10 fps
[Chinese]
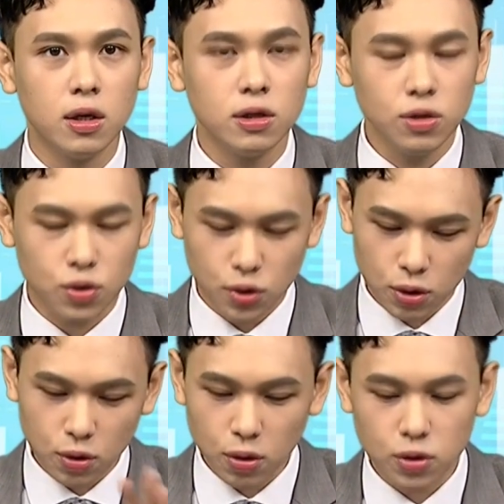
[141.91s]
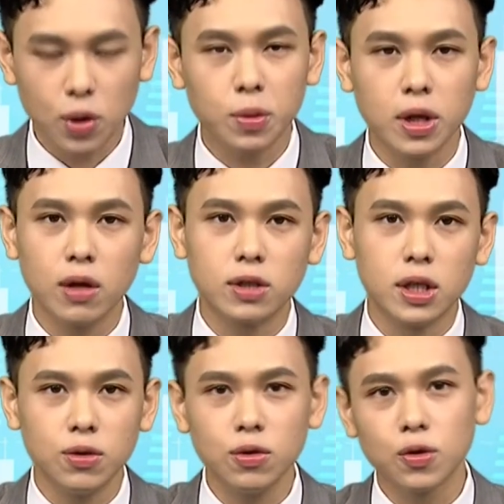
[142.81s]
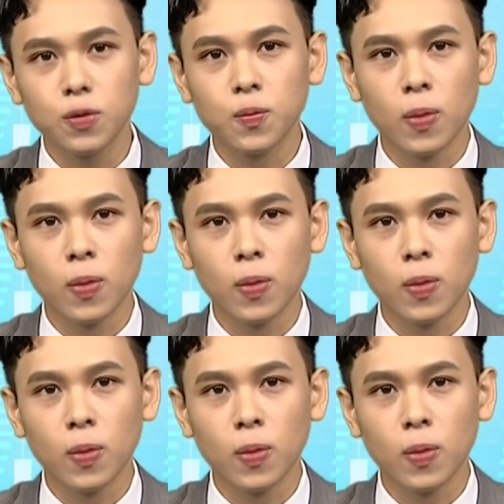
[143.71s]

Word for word: 这绝对会赚不到钱，因为说，